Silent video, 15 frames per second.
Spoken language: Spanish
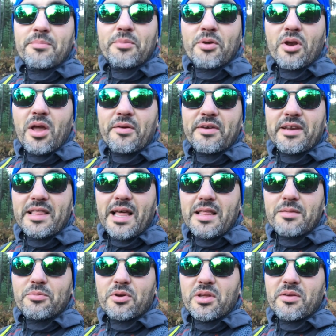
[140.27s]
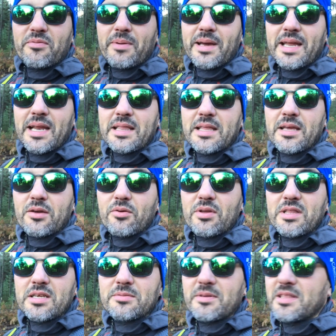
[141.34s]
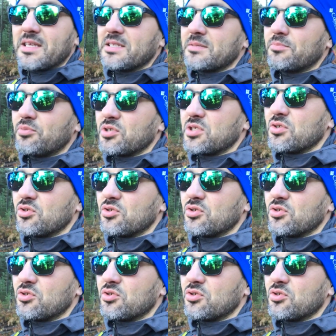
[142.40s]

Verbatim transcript: pero la verdad, porque imagínate cuántas veces pues,